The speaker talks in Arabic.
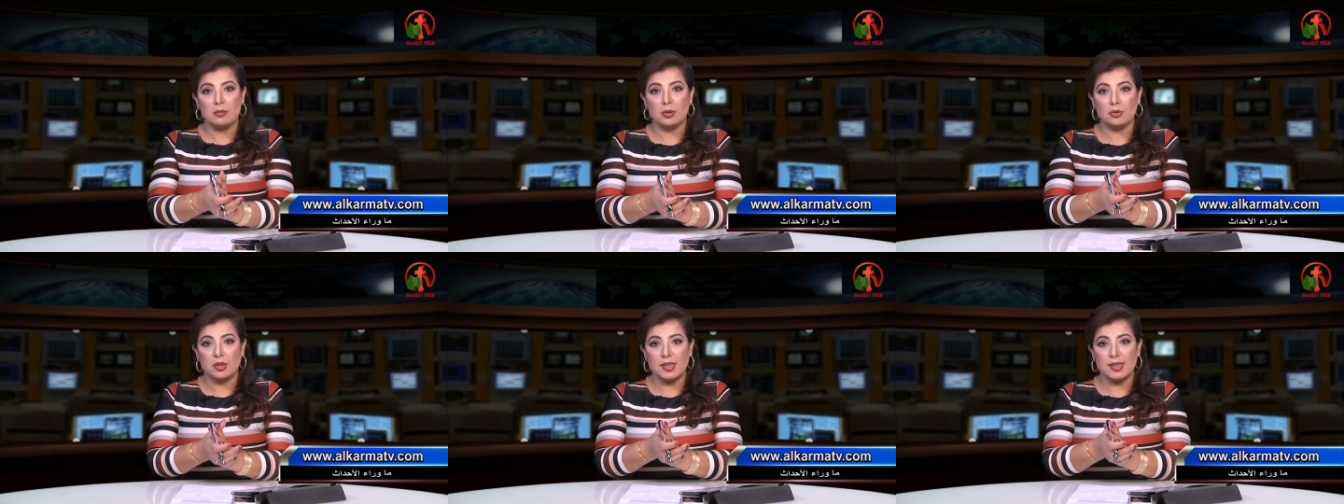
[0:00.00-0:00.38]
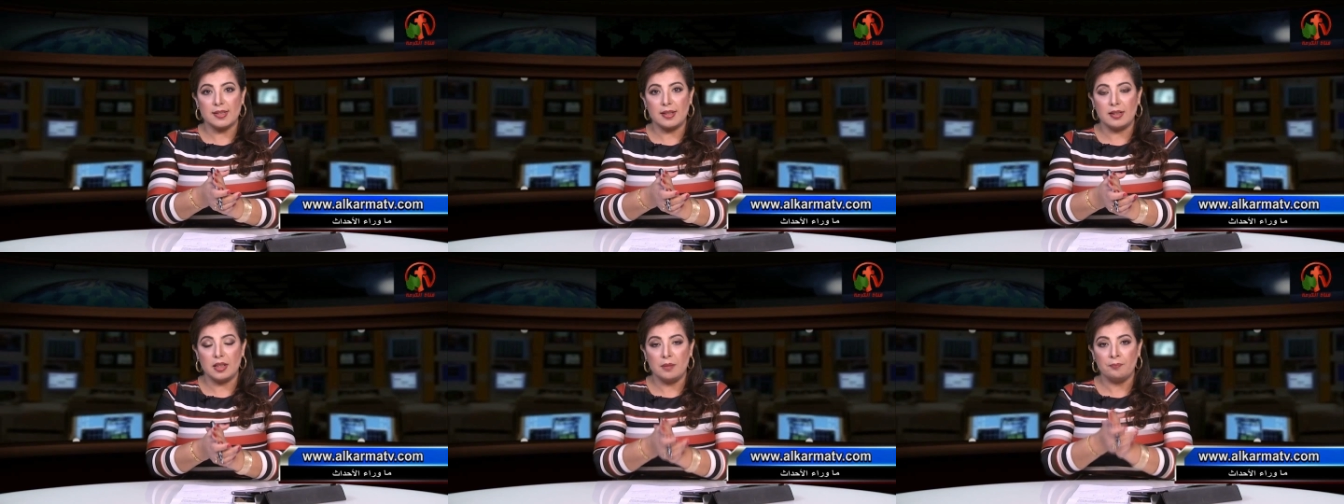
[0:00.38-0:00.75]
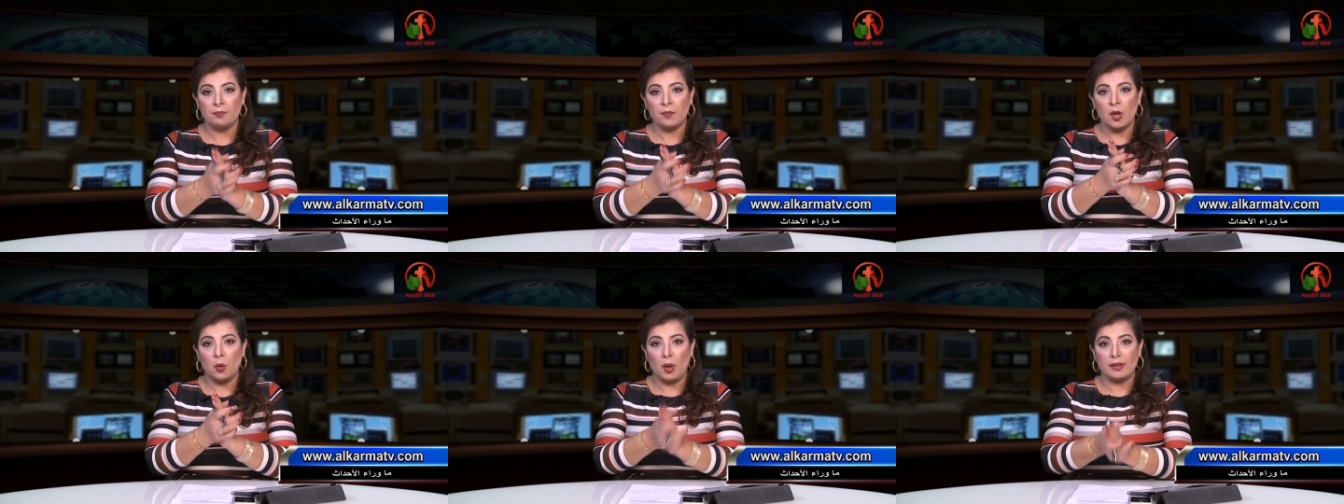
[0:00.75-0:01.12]
الموضوع الثاني
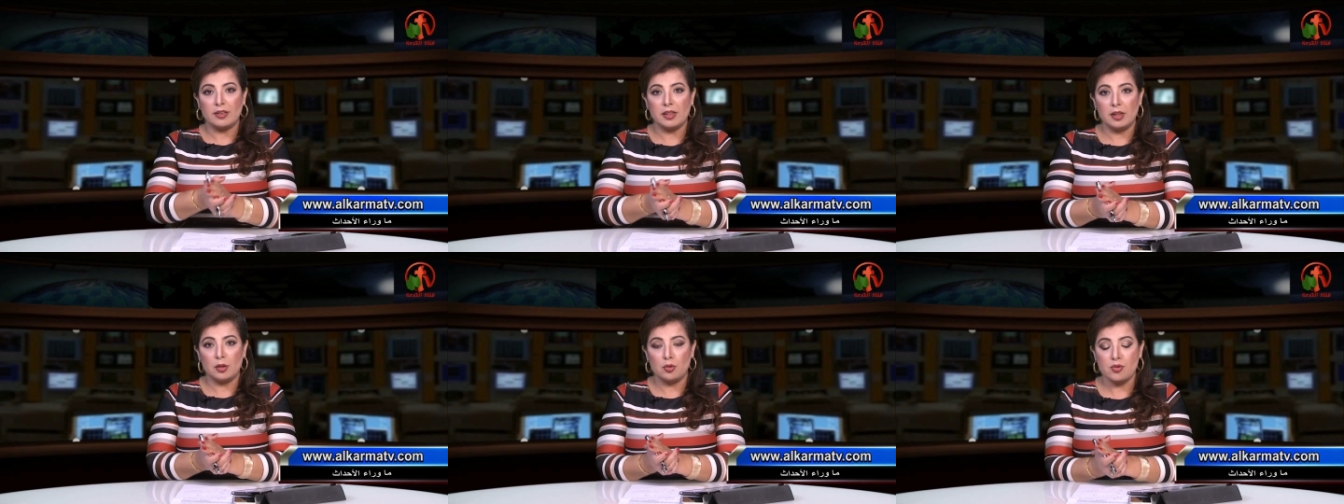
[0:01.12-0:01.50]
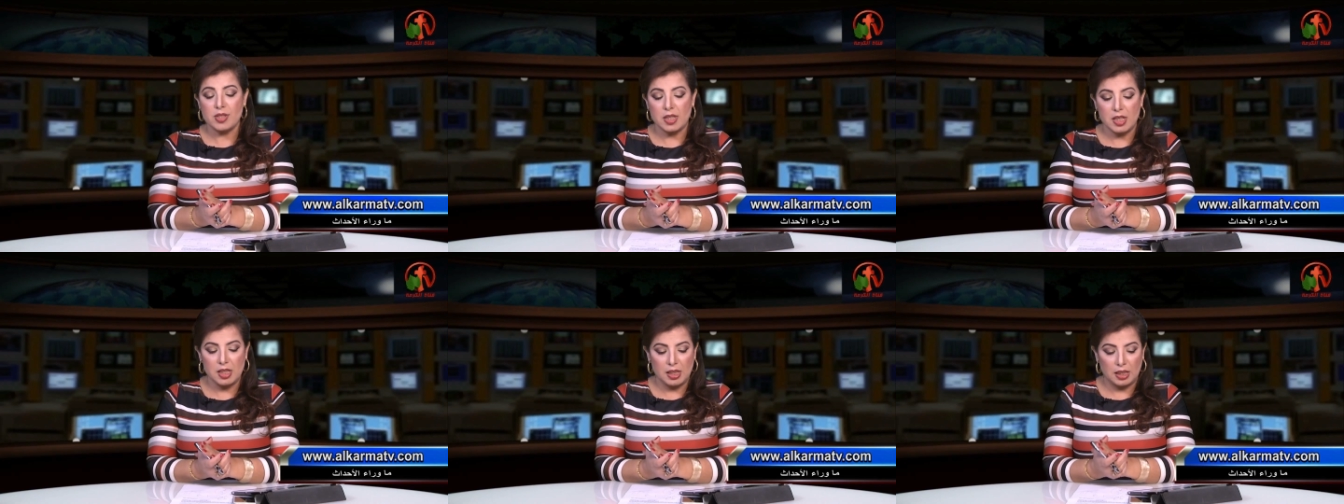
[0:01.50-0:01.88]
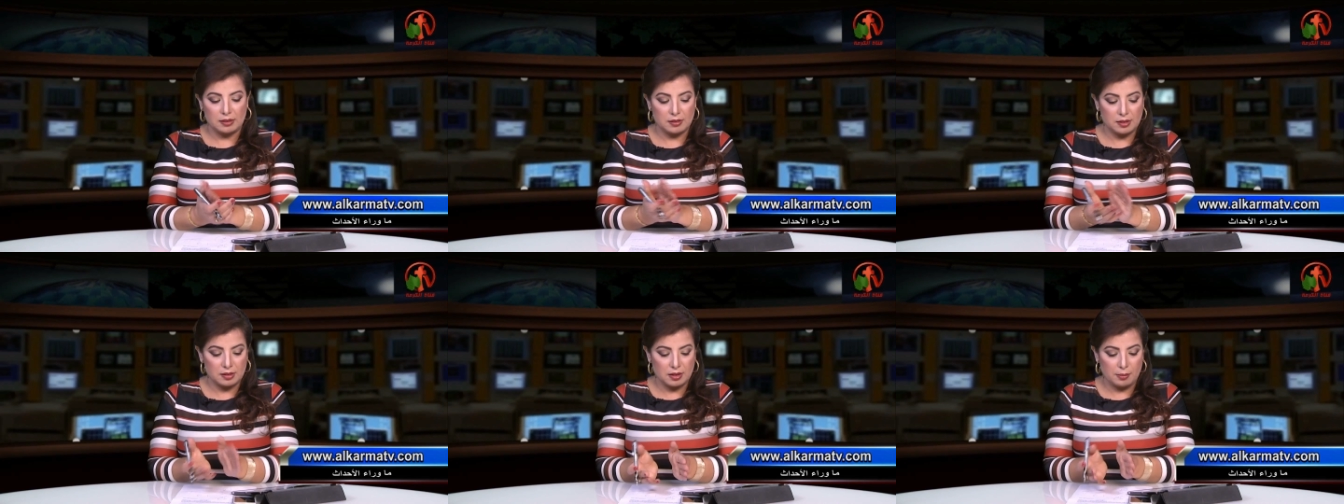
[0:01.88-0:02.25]
وعندنا جزئين
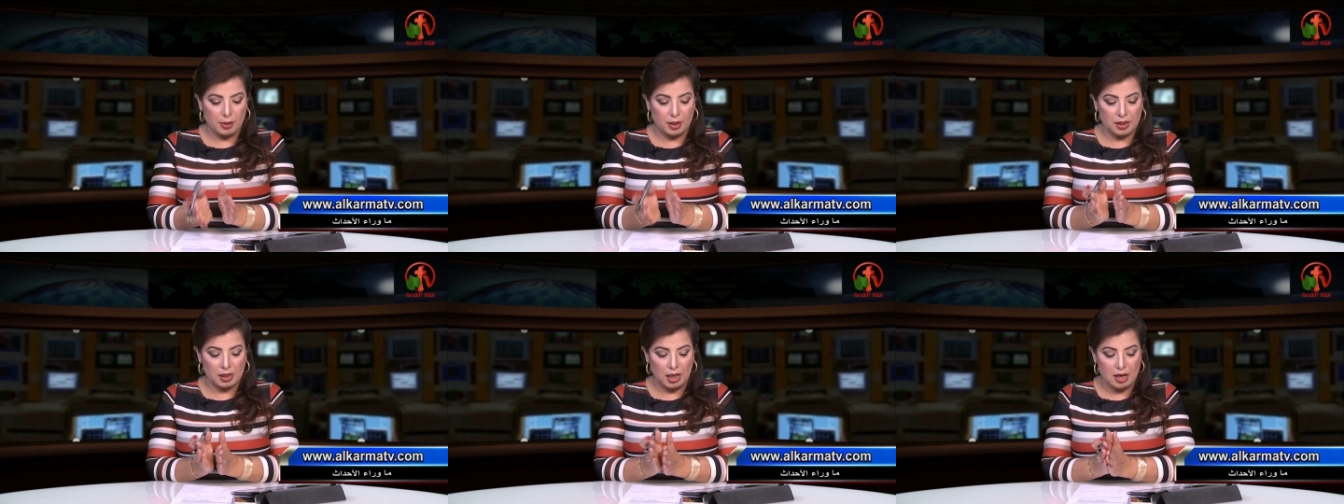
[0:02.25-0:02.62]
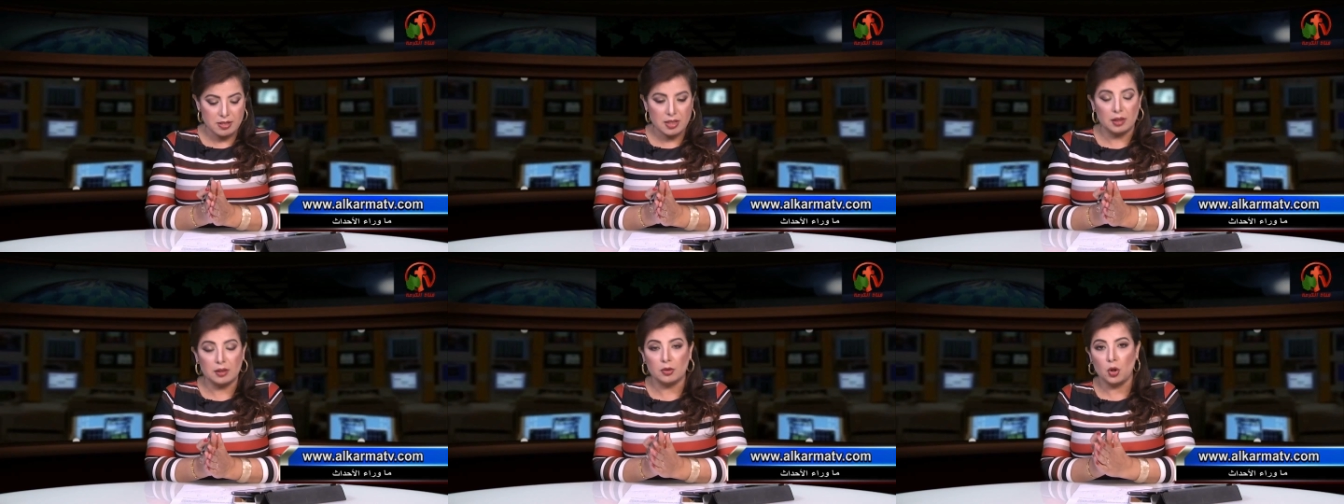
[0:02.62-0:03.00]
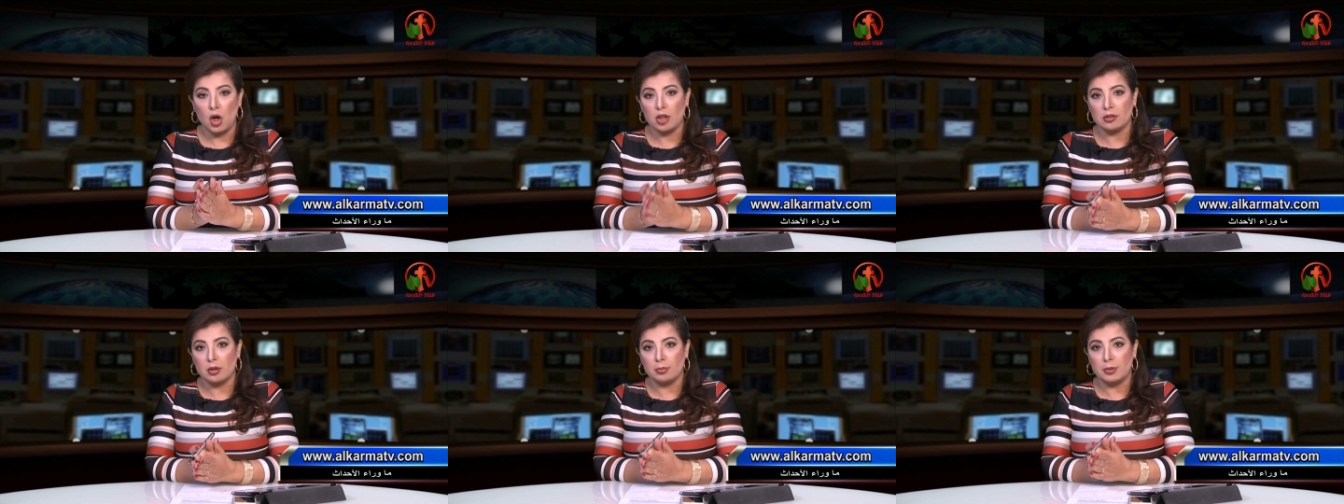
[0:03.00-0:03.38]
عندنا طبعا اللي حصل
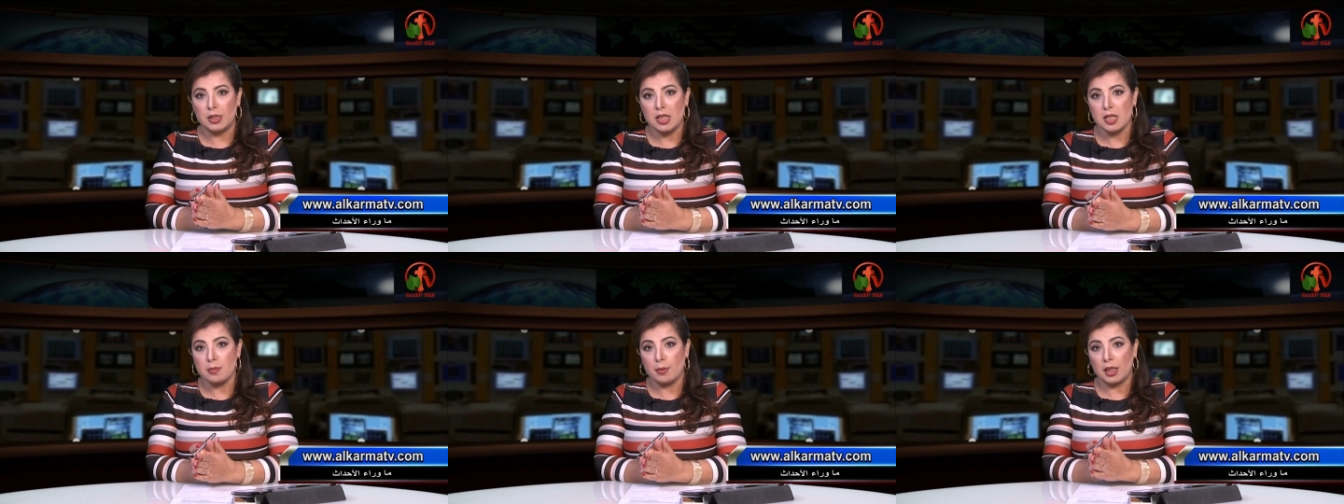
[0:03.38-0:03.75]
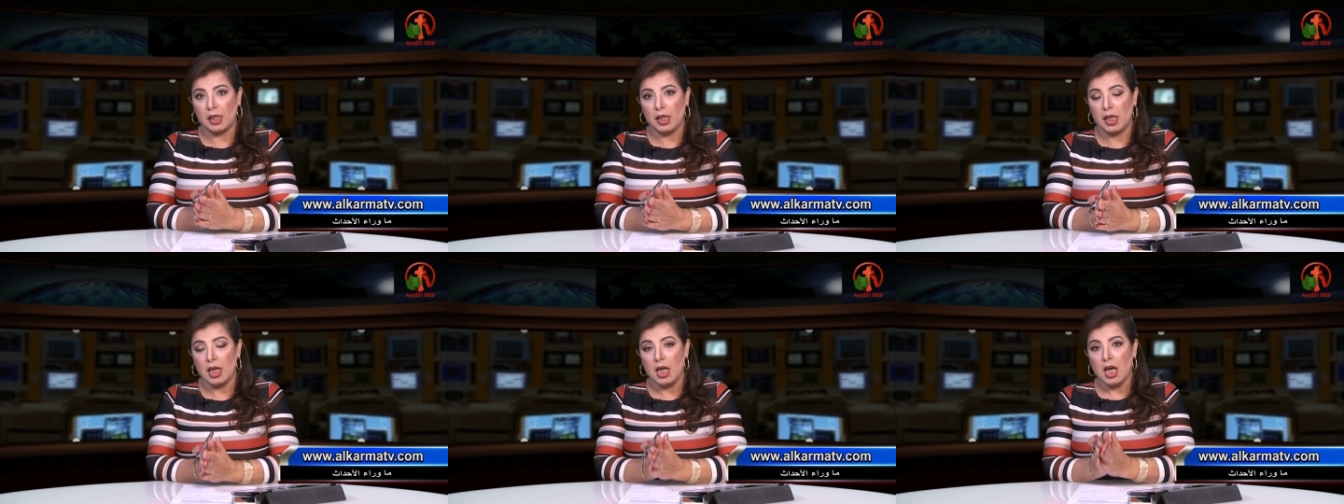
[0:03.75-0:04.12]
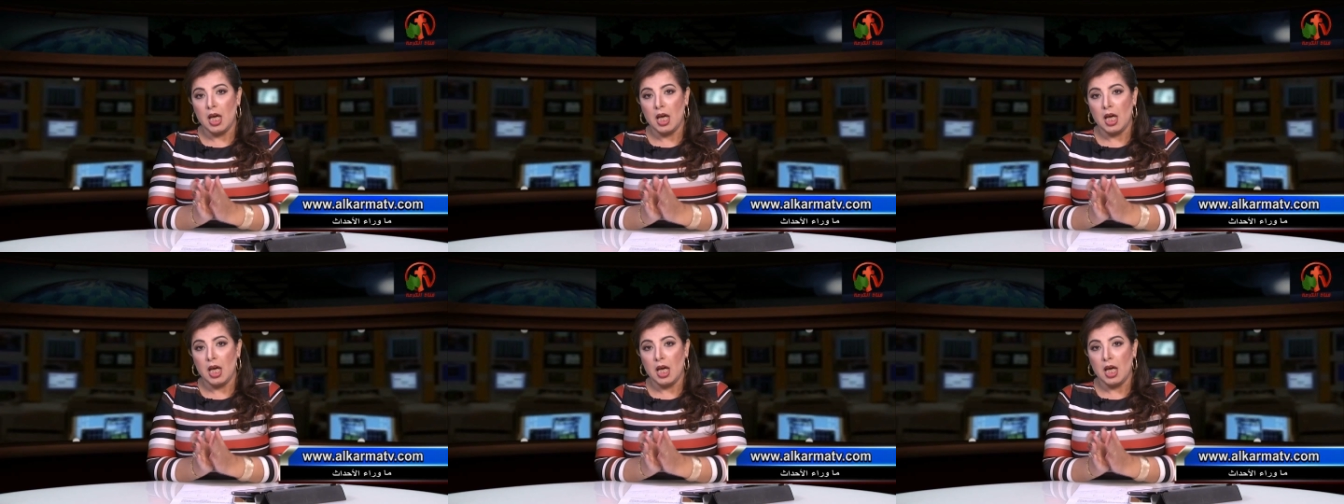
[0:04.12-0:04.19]
النهارده بالنسبه ل